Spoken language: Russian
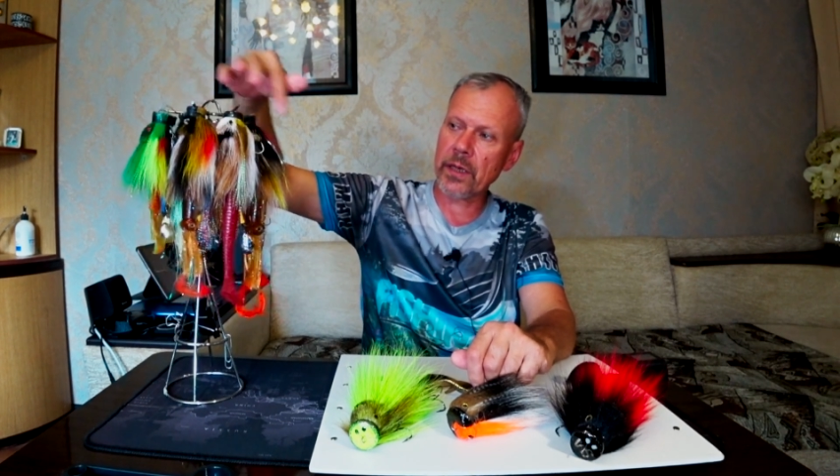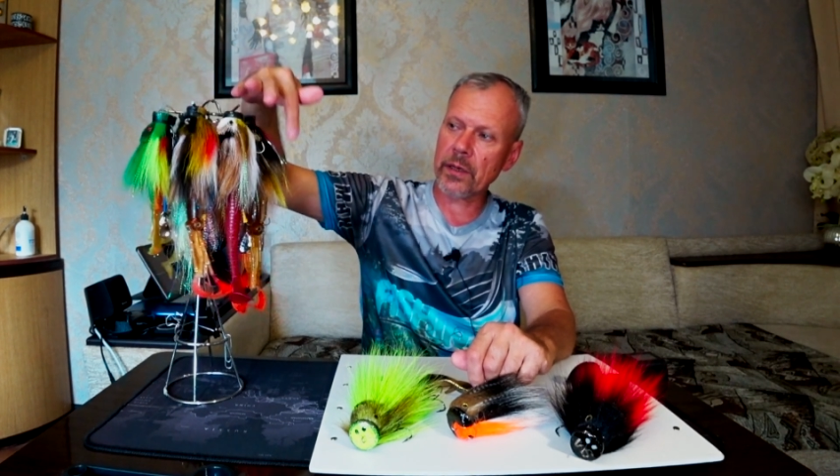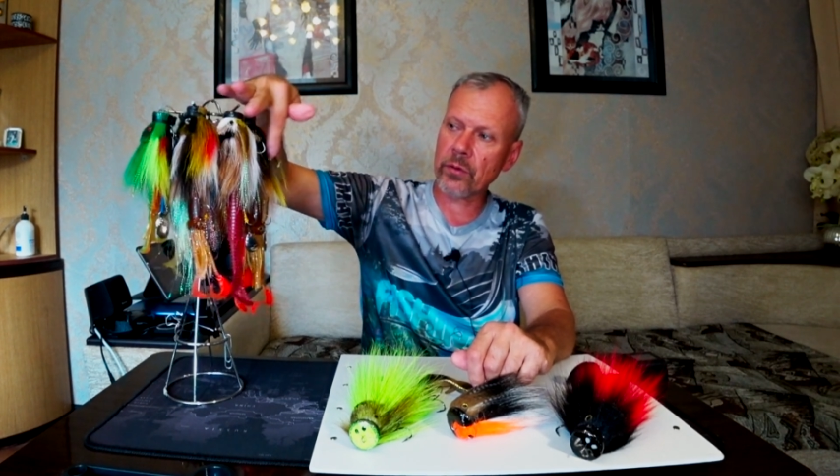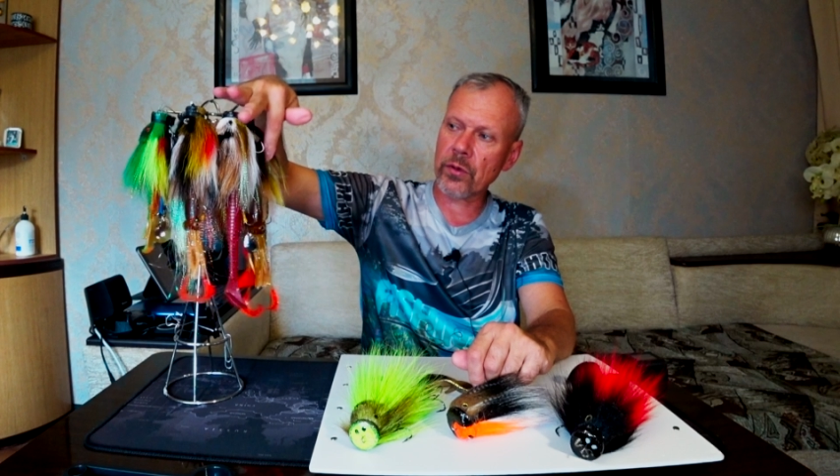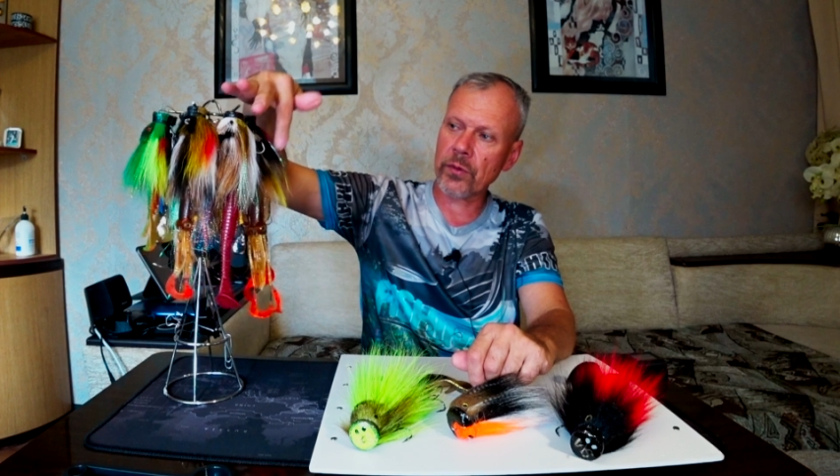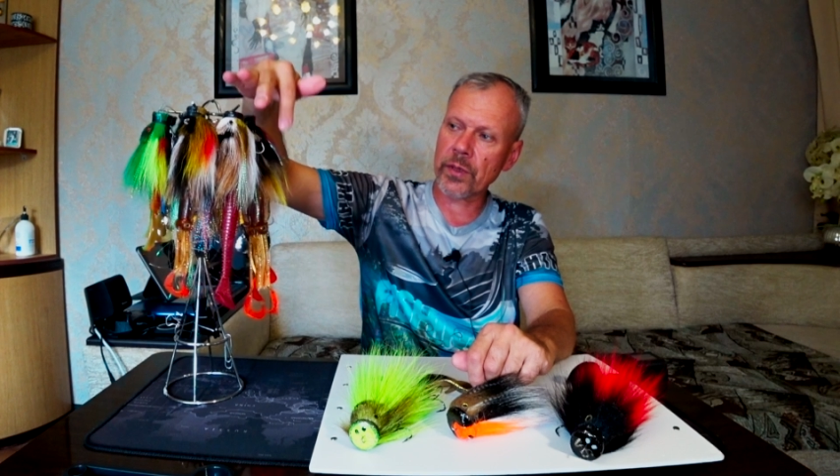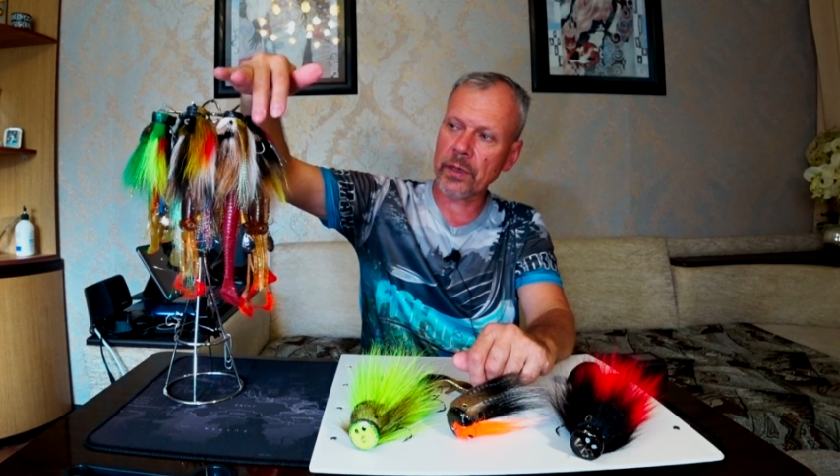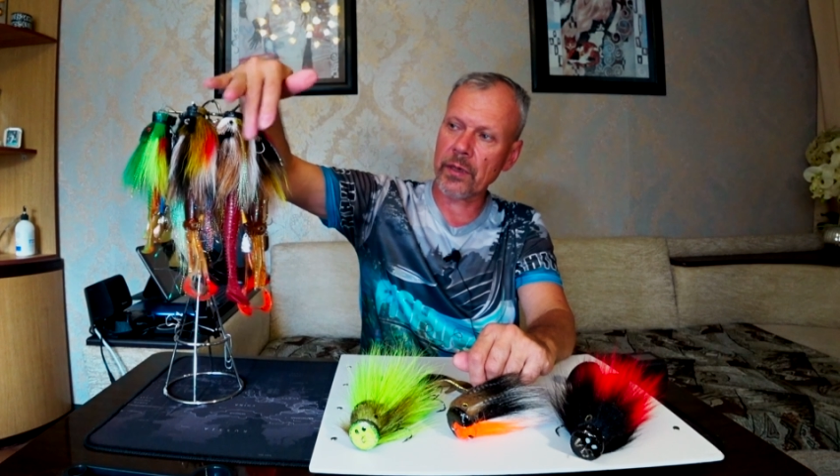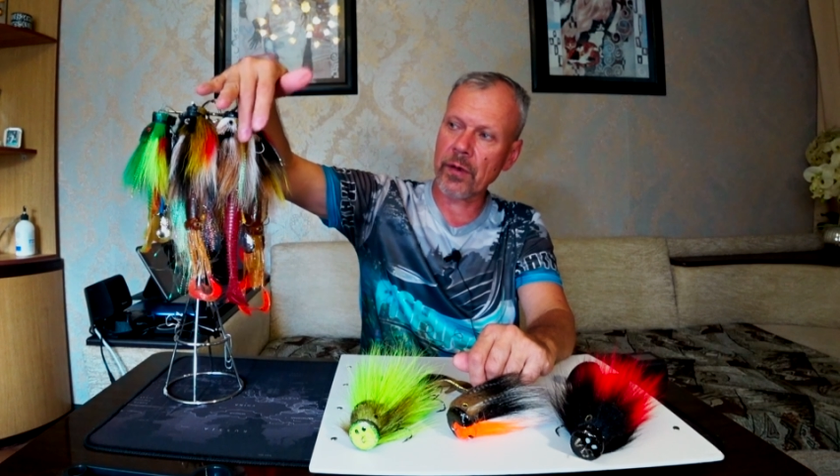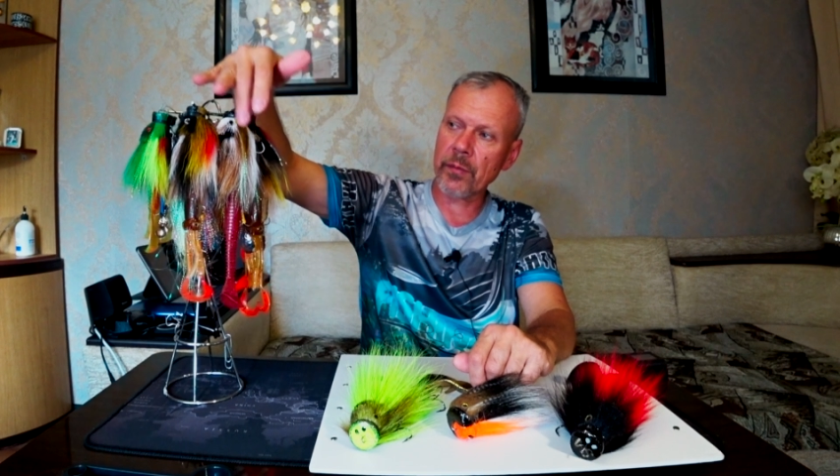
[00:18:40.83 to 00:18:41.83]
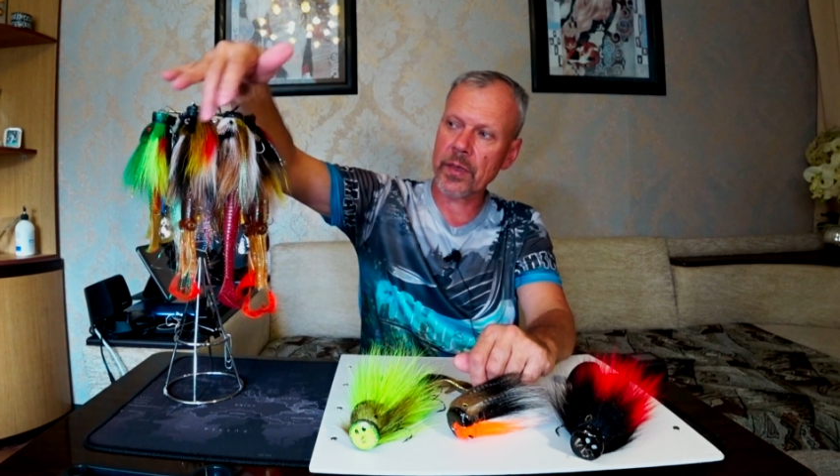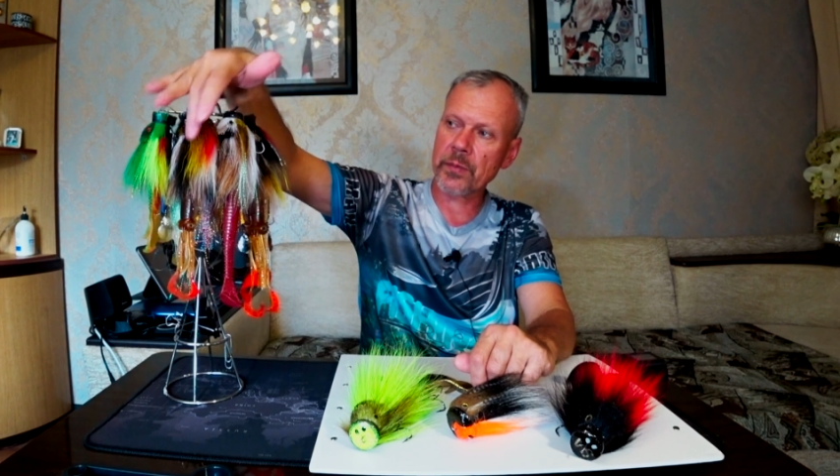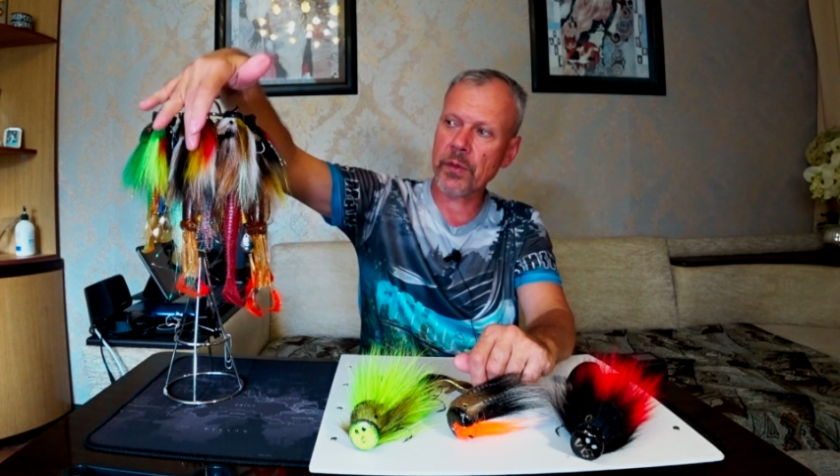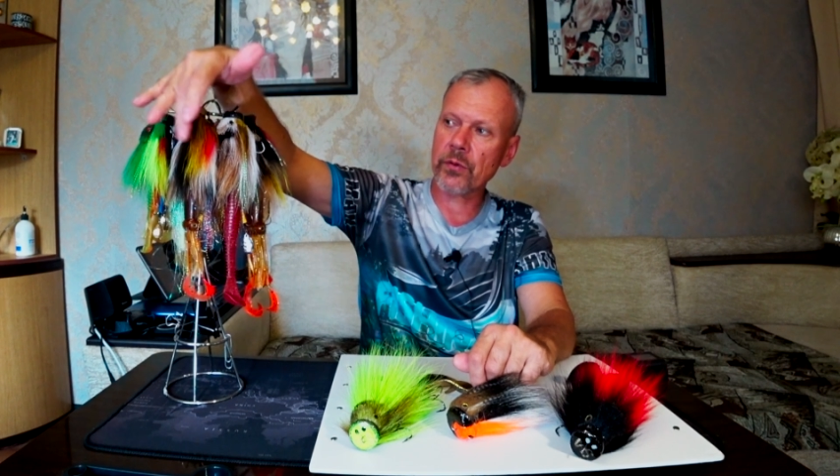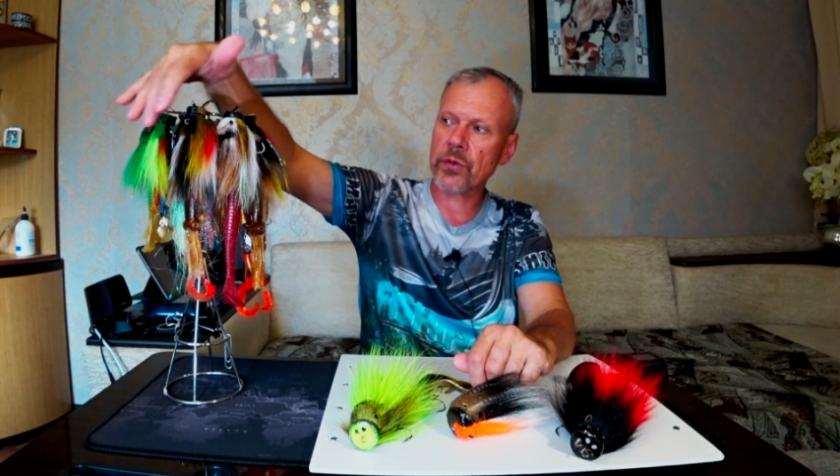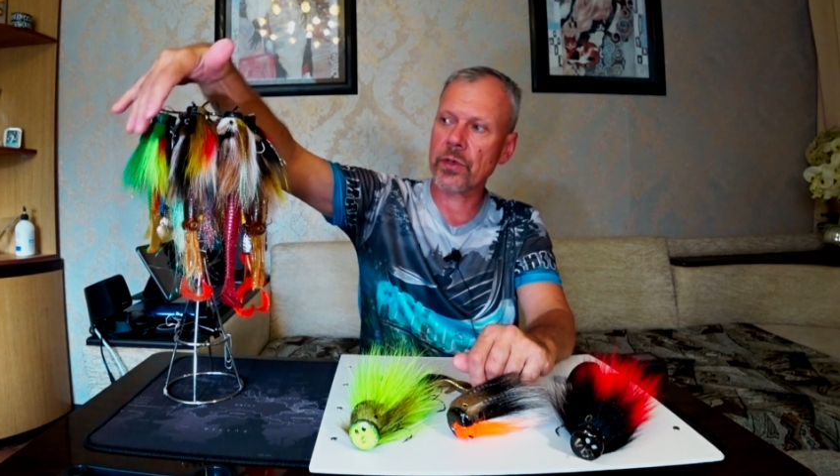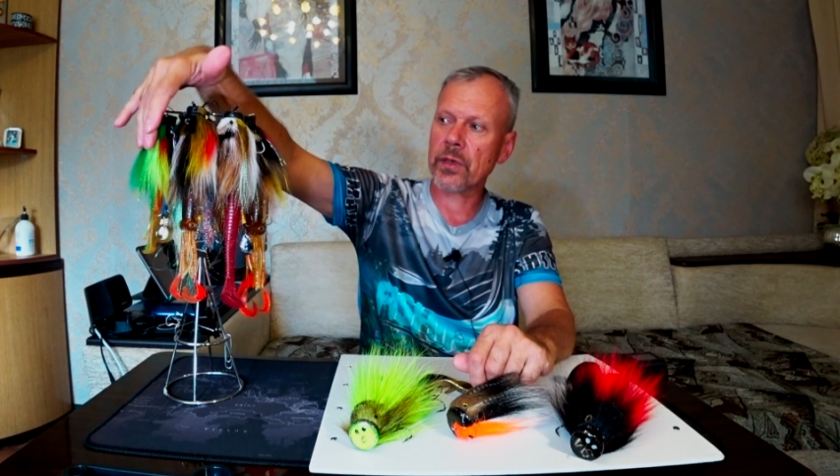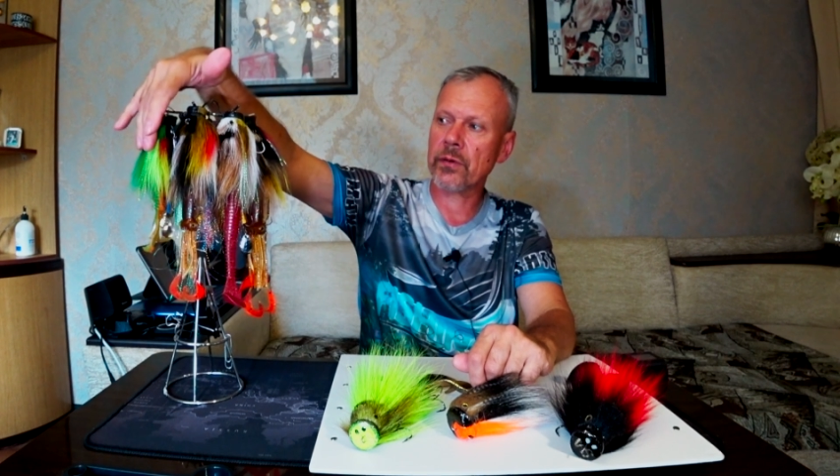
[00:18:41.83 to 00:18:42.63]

которые вот они к вам расположены,